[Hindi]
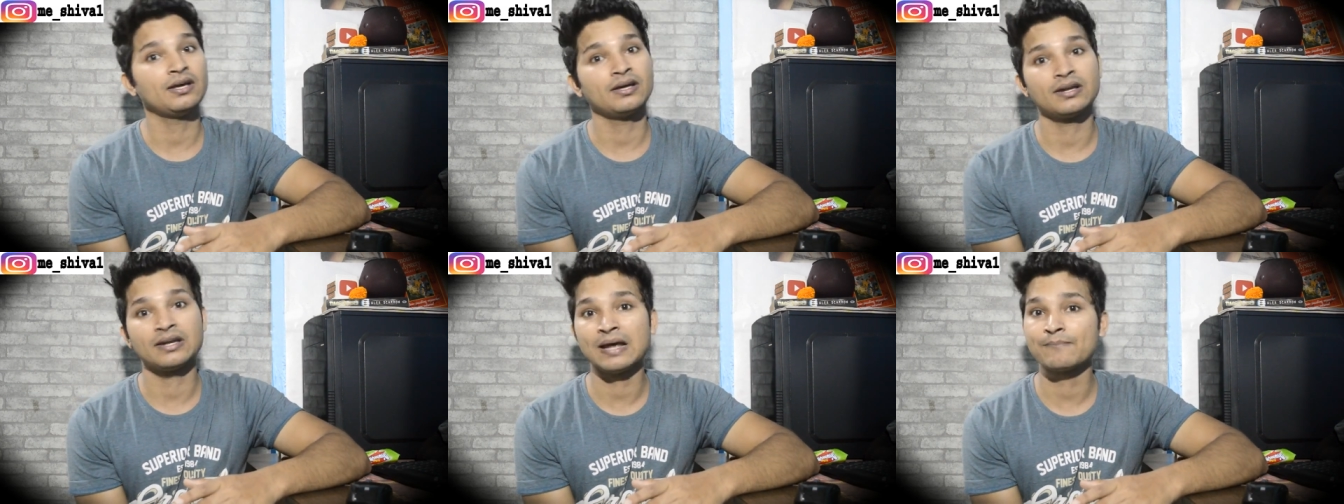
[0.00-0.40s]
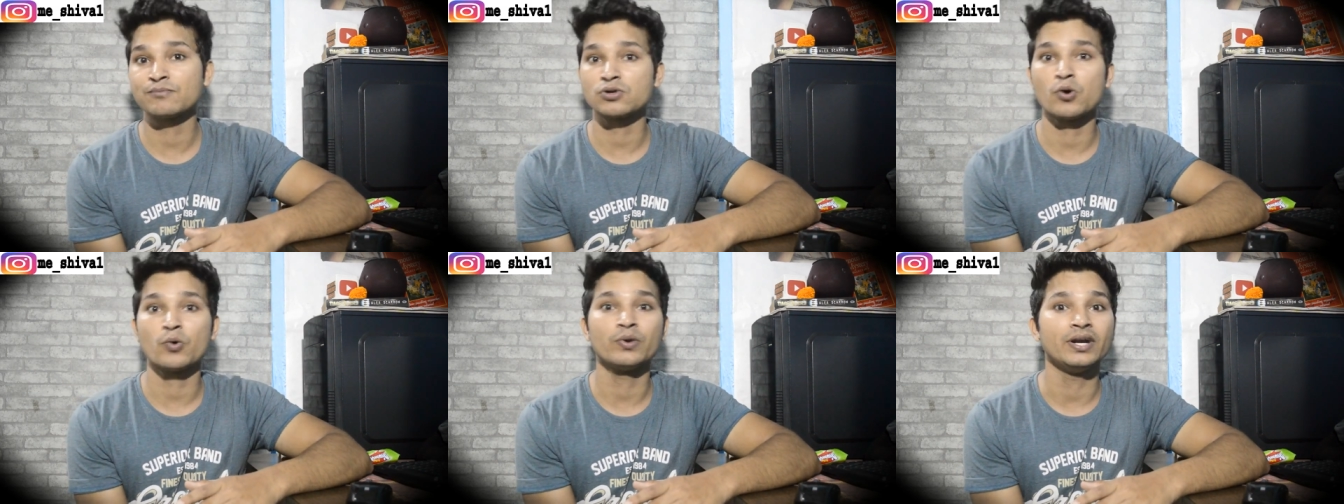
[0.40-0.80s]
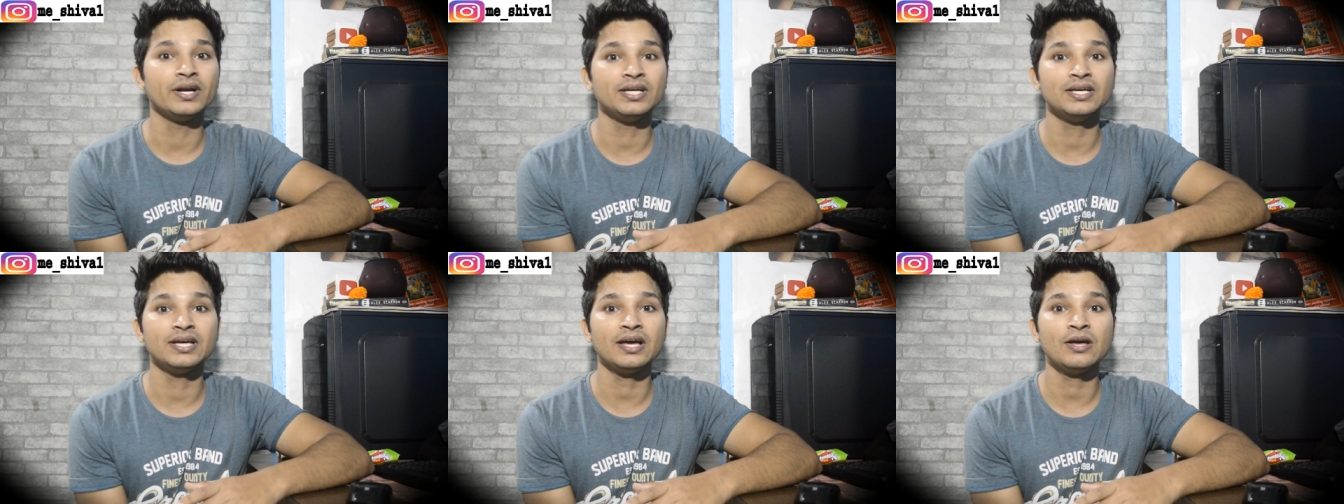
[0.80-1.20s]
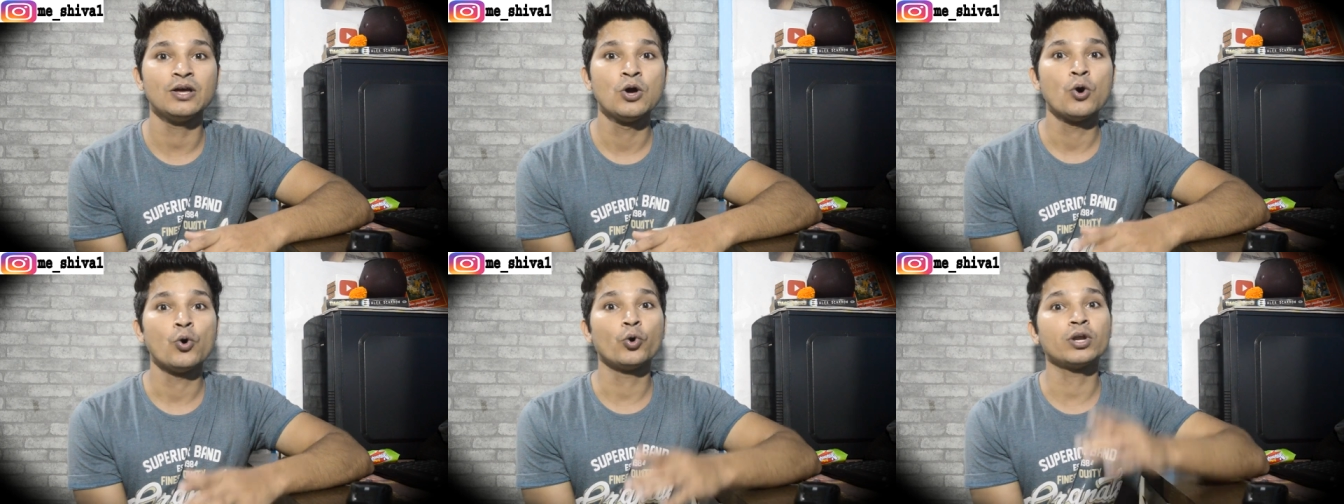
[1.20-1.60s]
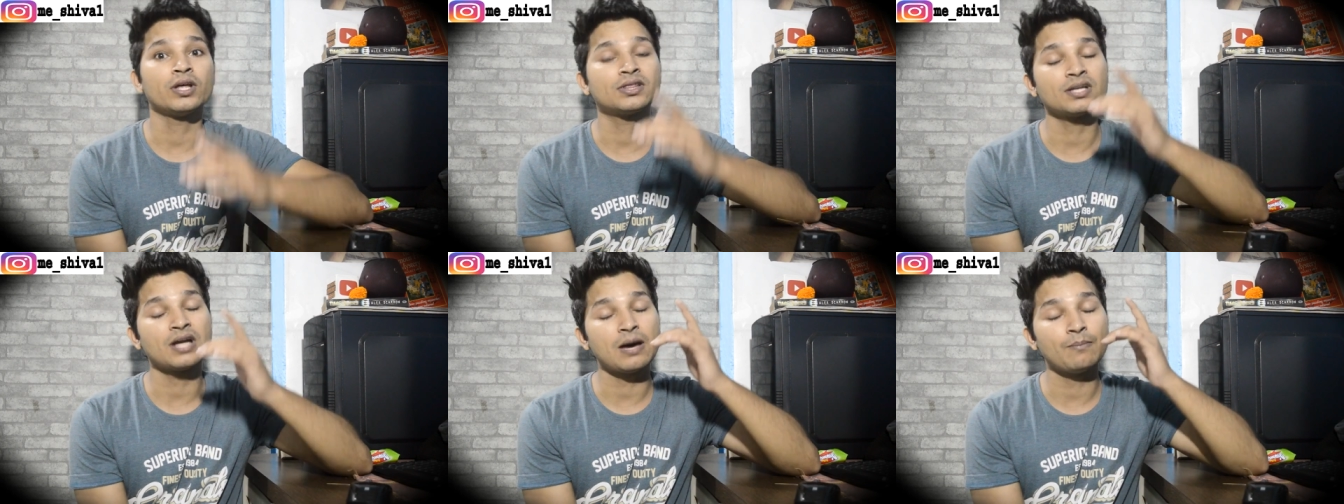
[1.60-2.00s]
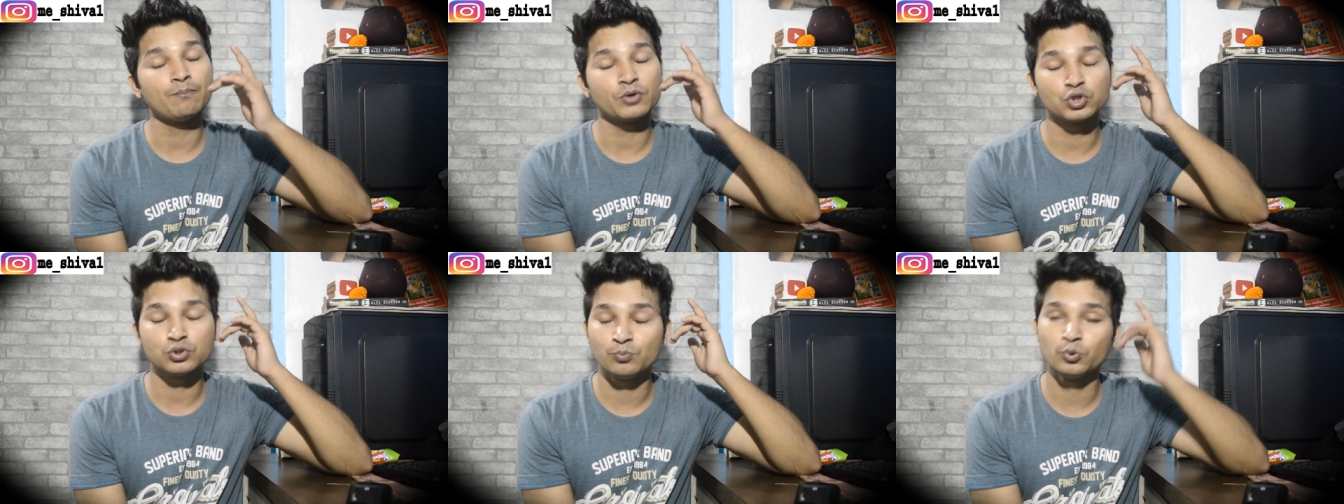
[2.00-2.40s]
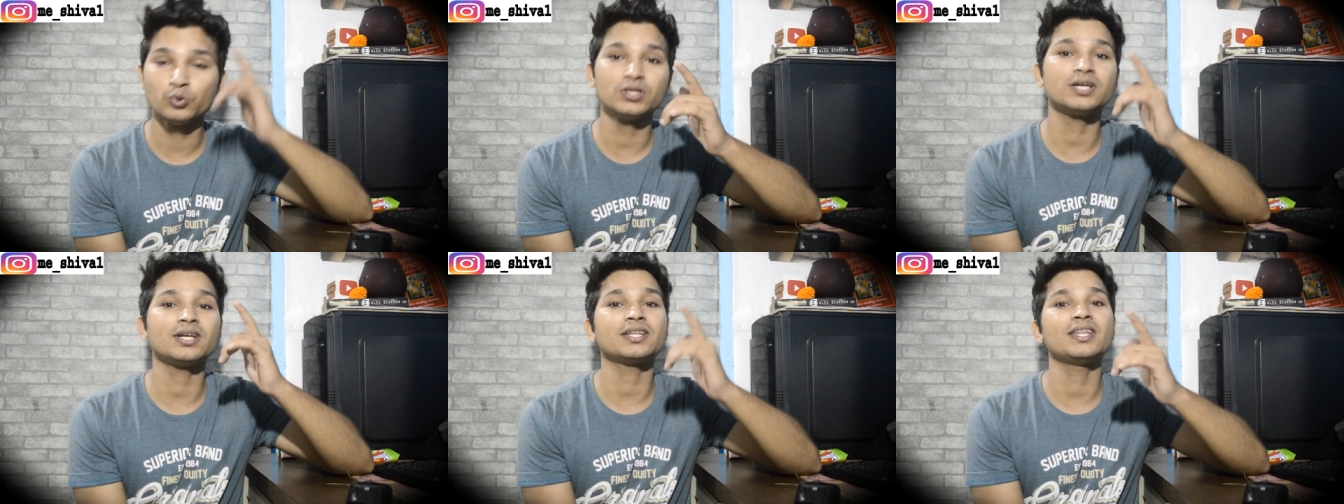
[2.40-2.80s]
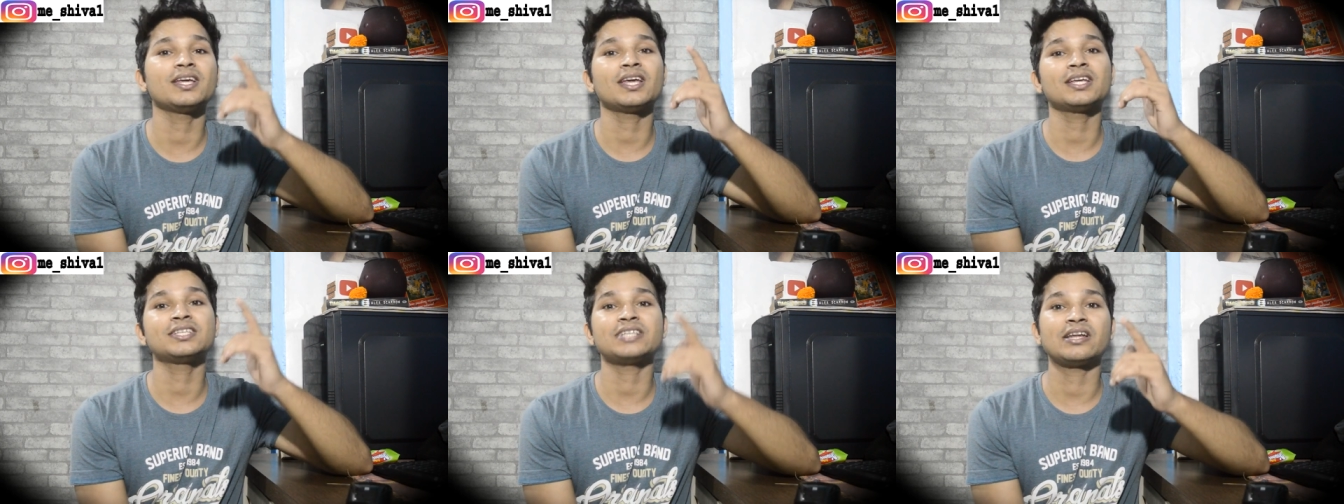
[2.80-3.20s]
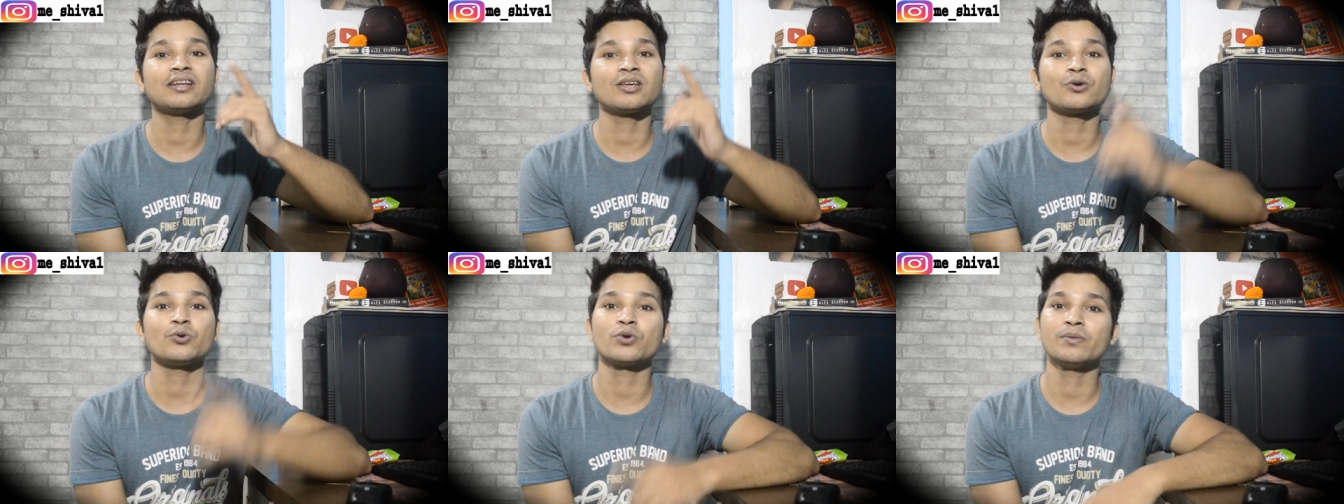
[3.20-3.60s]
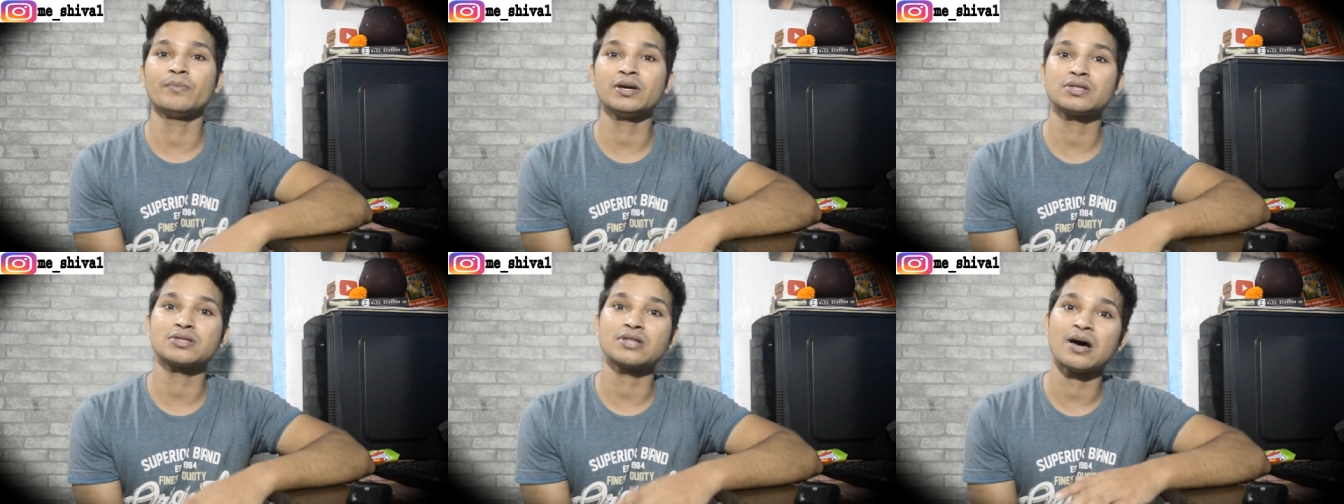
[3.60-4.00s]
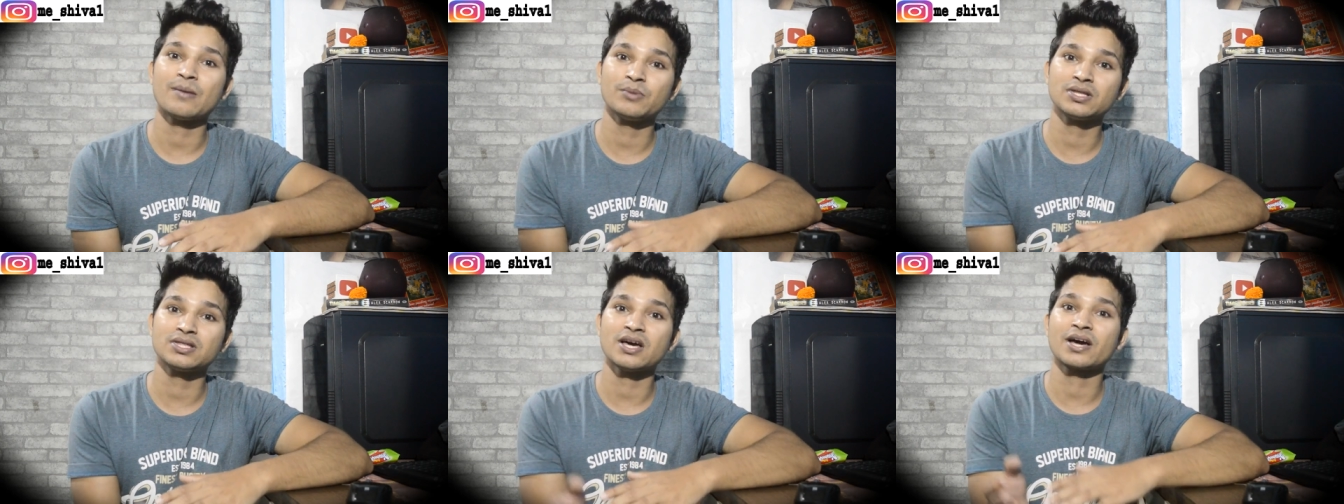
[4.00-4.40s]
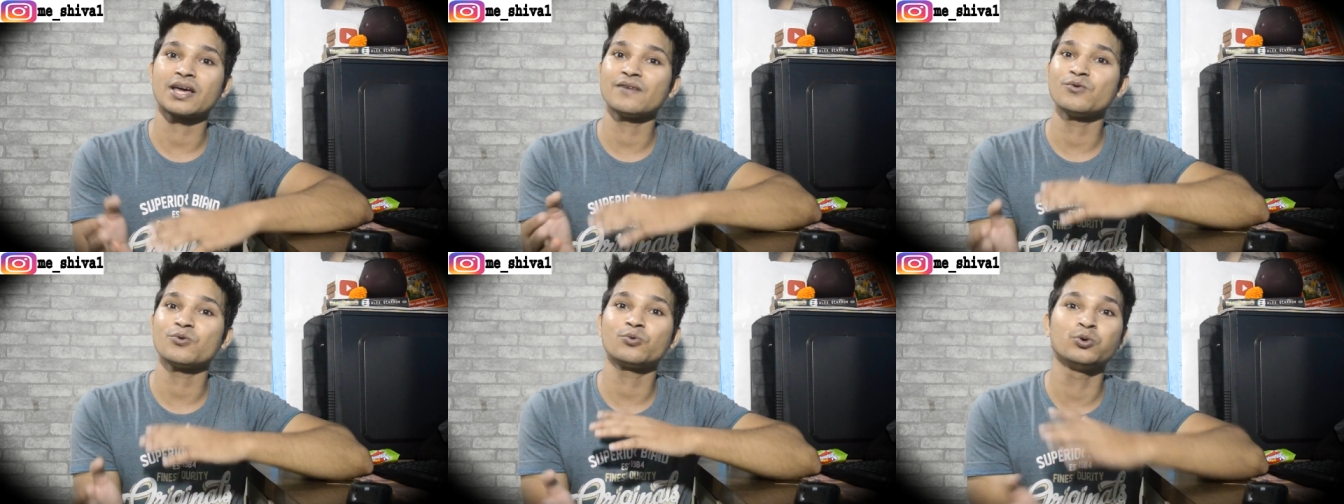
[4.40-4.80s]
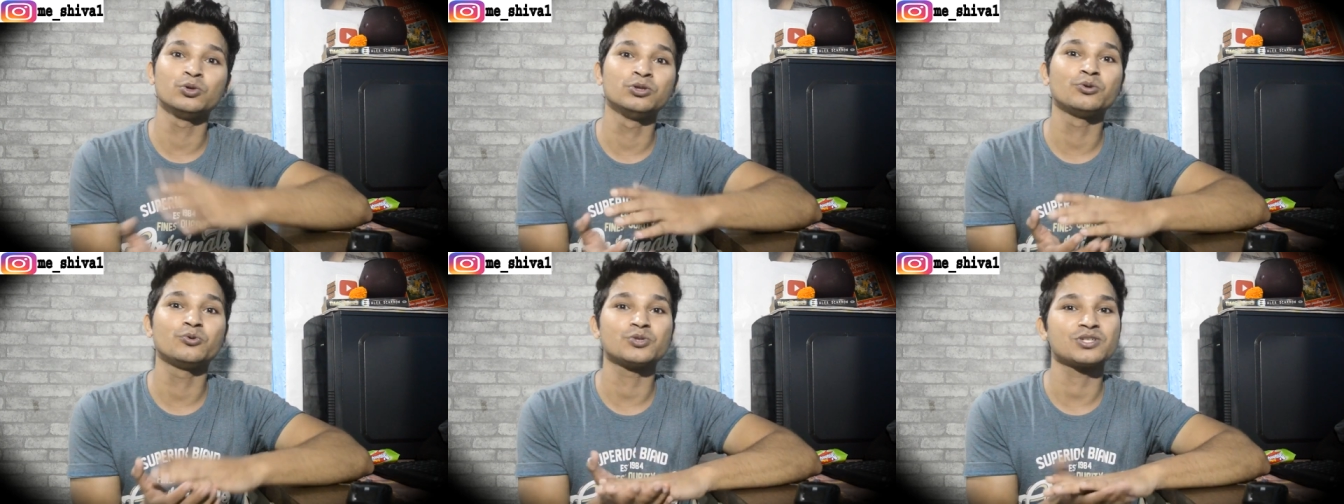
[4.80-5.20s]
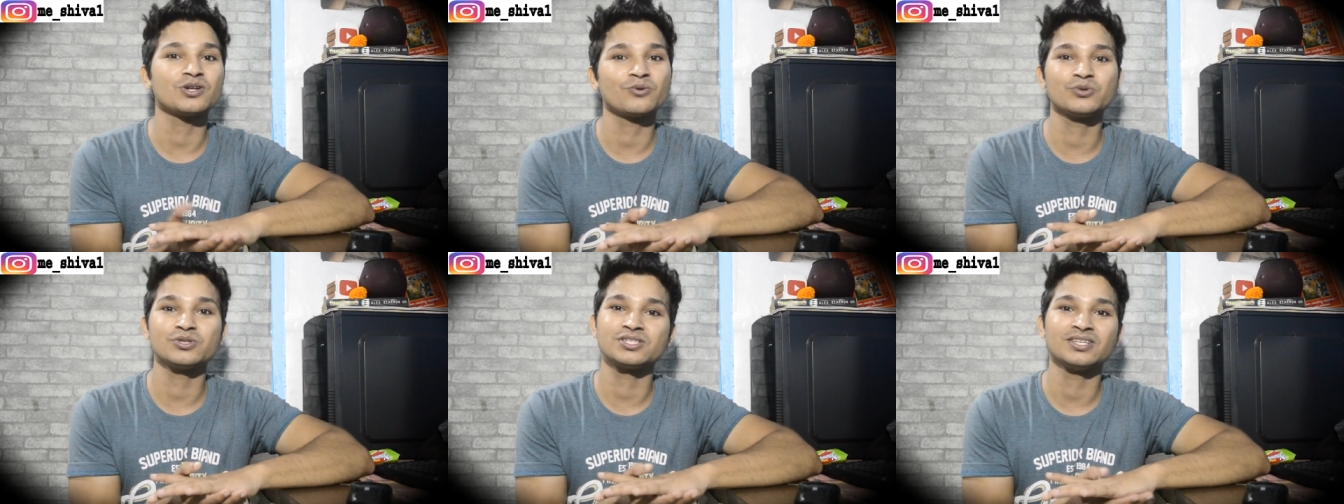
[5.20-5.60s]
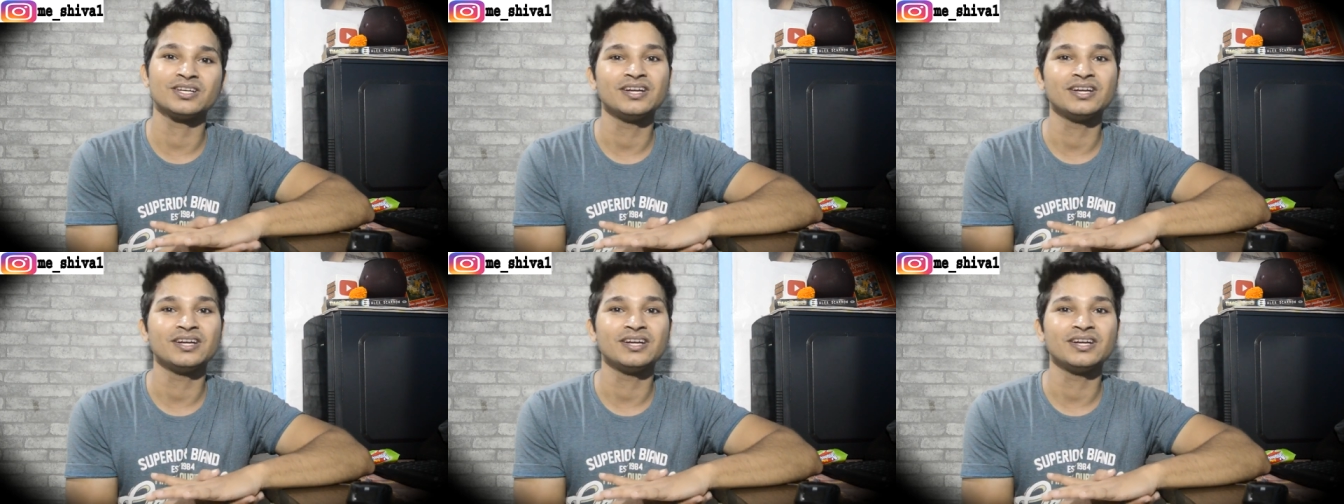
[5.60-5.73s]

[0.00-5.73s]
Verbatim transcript: रैप सॉन्ग रेडी है और इतना मजबूर कर देंगे चैन की को कि भाई सामने से आके वो खुद कुछ ना कुछ